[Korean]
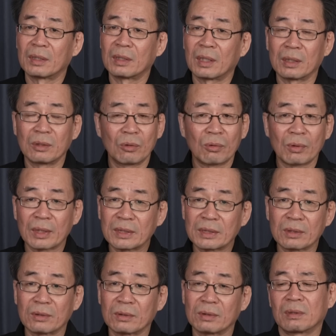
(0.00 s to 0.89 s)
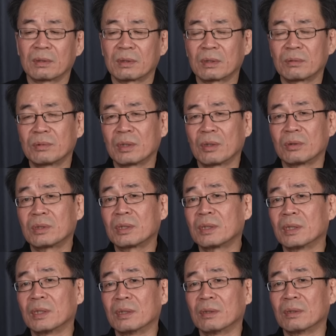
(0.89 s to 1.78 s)
안 돌아가죠. 그러면 어떻게
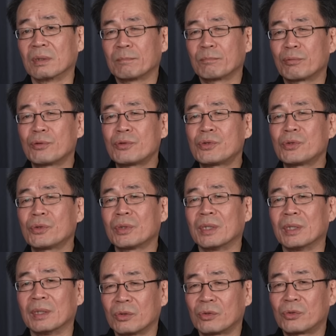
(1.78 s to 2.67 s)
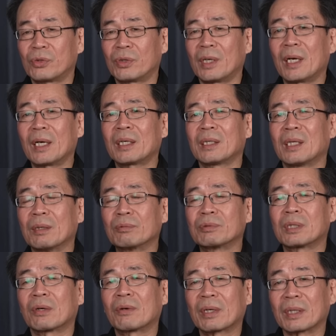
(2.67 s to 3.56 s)
돼요? 푸쉬웨인, 최악의 내부
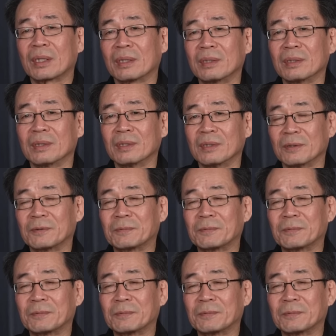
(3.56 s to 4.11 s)
상황인 거예요.